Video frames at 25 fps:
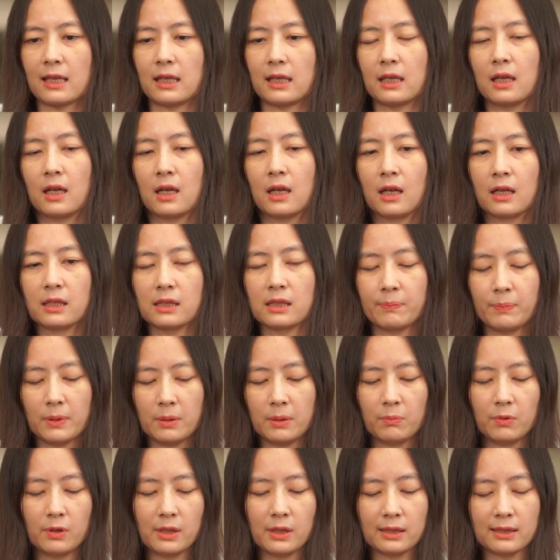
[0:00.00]
ย จะเป็
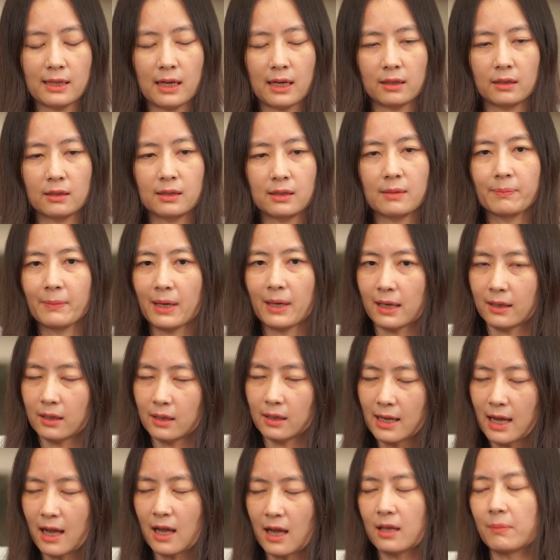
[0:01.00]
นบริษัทจำกัด
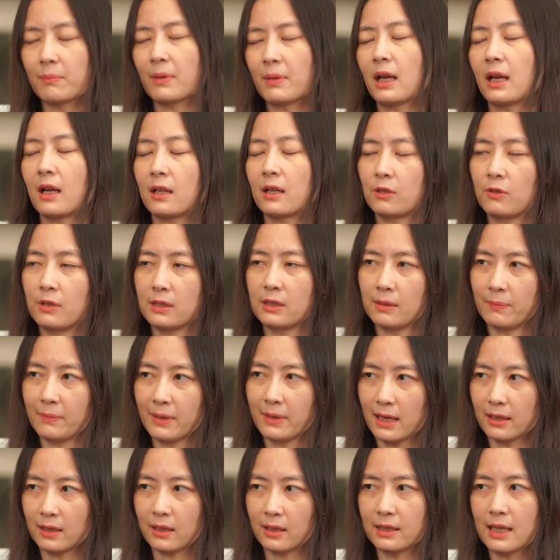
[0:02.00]
ก็ได้ มหาชน
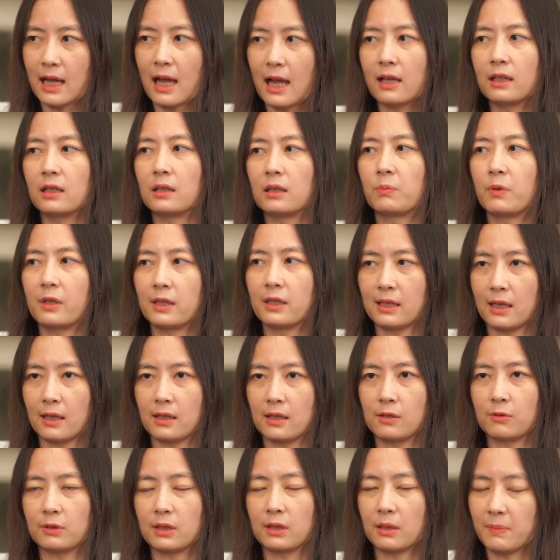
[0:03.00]
จำกัดก็ได้ หรือบริษัท
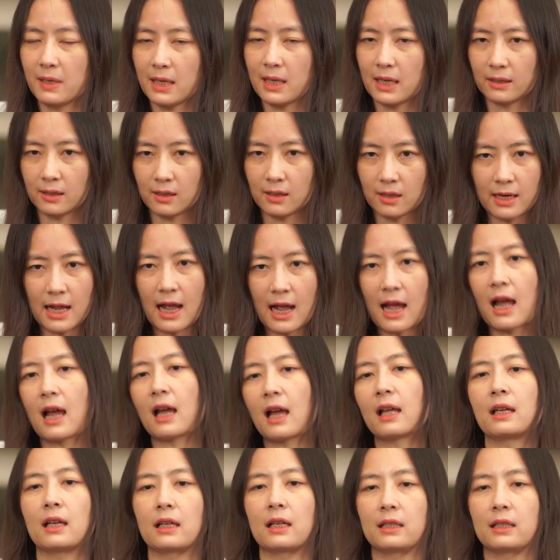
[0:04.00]
จดทะเบียนก็ได้